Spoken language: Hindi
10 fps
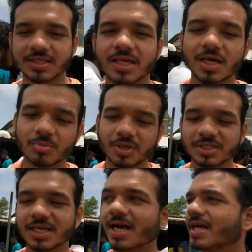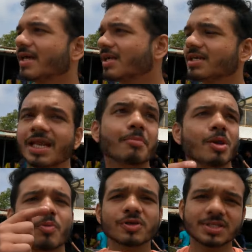जैसे ही हम नीचे आए
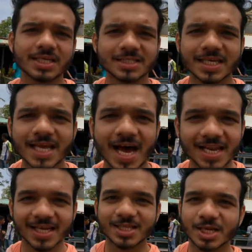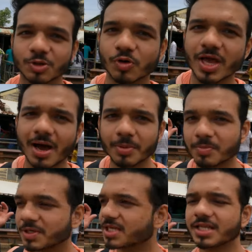टेबल पॉइंट से नीचे ही आ रहे थे तो यहाँ
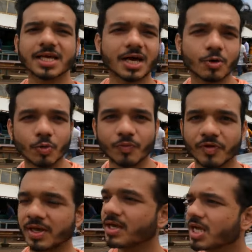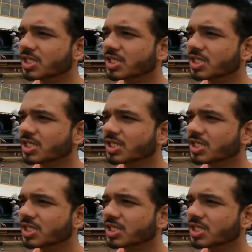पे पीछे दिखा रोप वे